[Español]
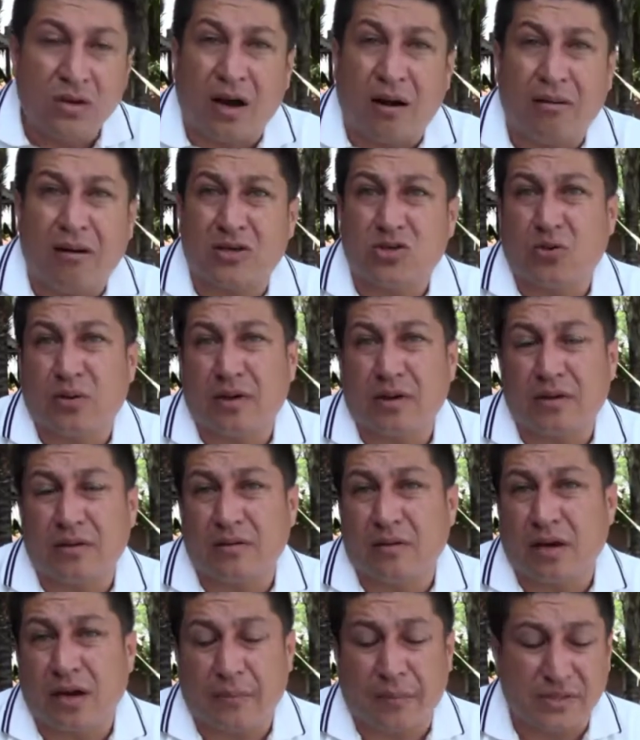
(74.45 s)
Habla
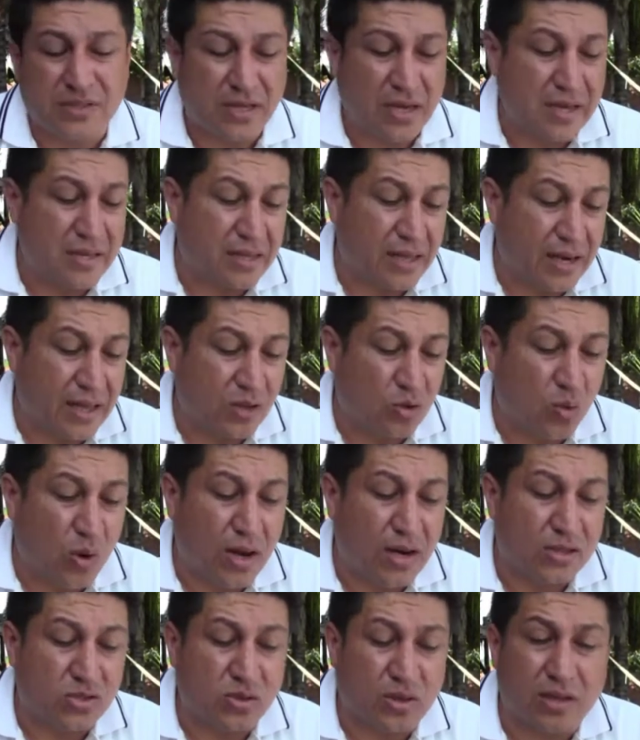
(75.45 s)
sobre discapacidades
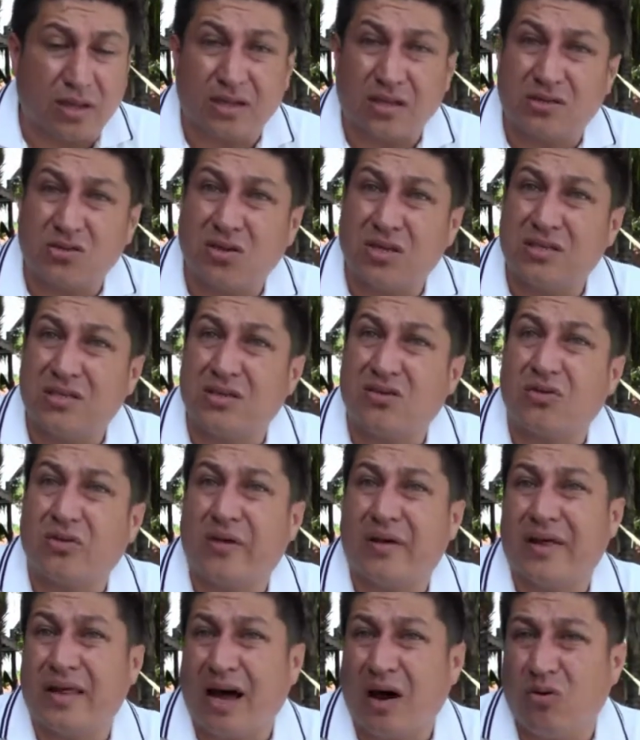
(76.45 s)
intelectuales, sobre natación de síndrome
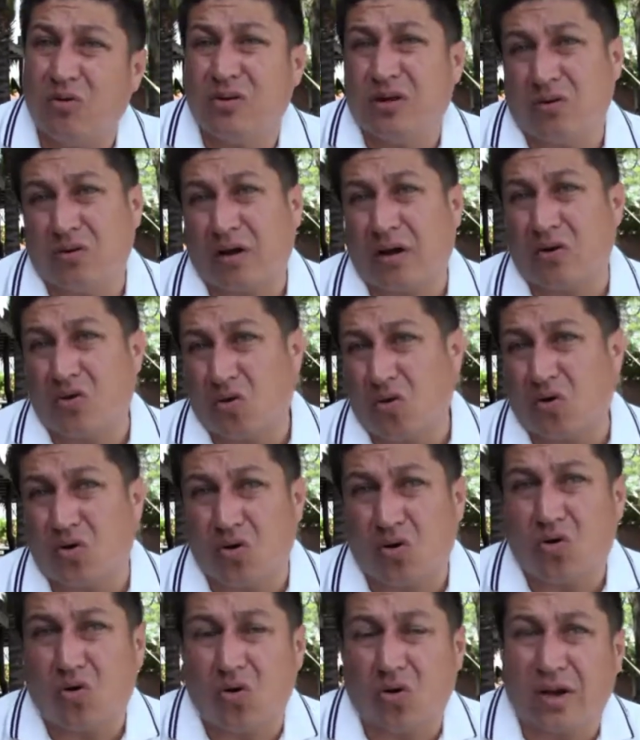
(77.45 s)
de Down, de lo que yo
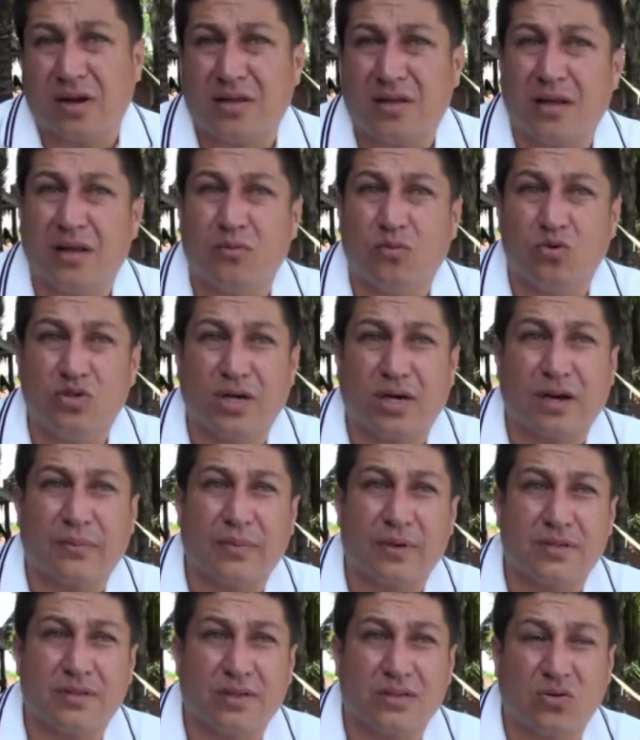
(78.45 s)
conozco, que él tiene mucha
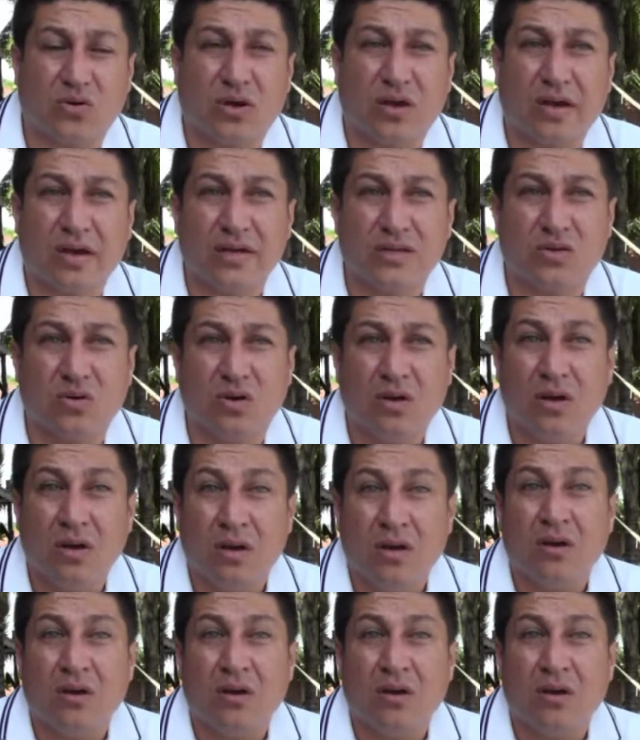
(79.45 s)
capacitación en eso.